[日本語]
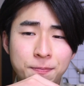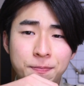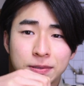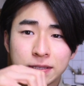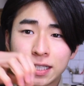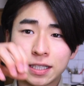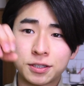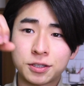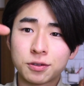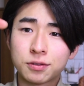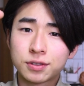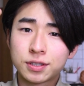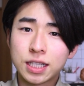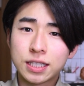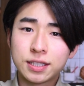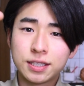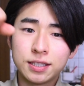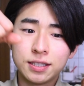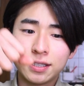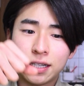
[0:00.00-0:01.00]
やっぱさ、直
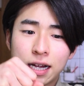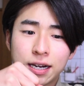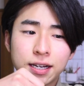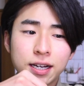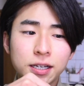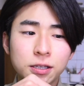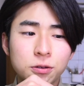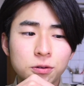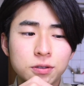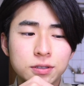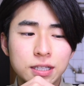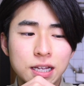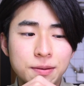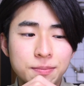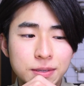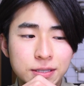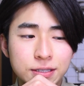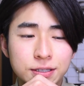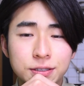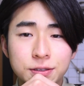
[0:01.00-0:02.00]
接ありがとうござ
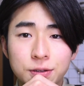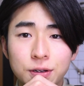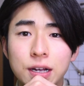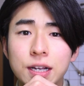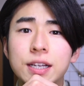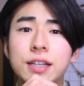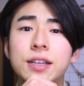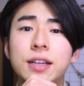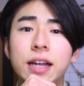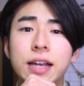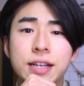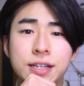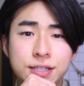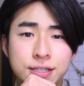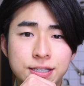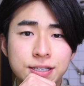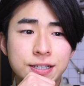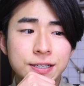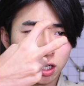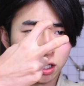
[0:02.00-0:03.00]
いますとか言いたい
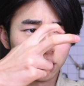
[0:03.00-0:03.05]
し、